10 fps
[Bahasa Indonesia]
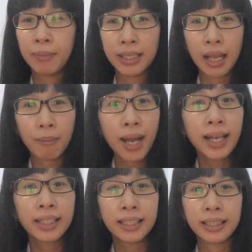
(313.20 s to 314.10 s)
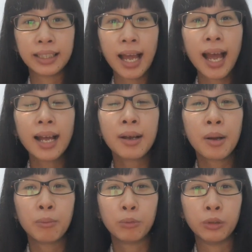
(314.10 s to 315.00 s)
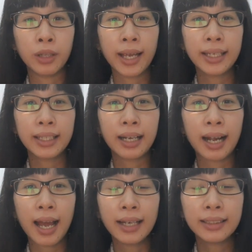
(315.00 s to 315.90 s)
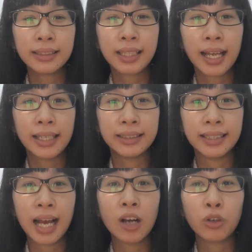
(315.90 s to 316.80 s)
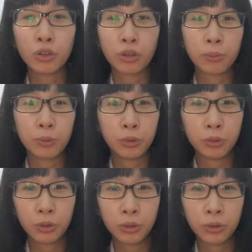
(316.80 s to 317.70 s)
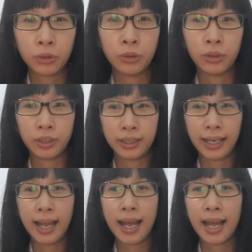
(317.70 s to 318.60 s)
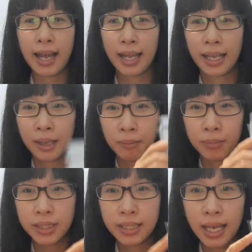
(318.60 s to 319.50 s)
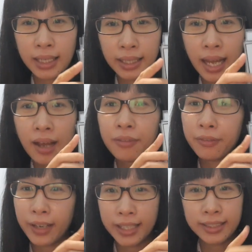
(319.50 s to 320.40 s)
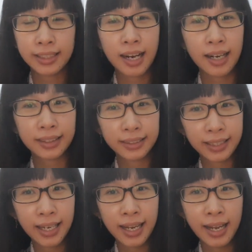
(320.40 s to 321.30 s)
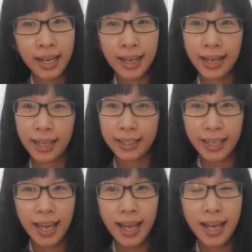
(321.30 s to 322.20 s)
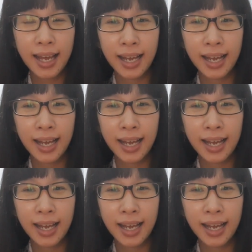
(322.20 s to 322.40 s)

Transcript: pertama kita mulai dengan yang huruf dulu. Nah, Miss ada flashcardnya. Ya,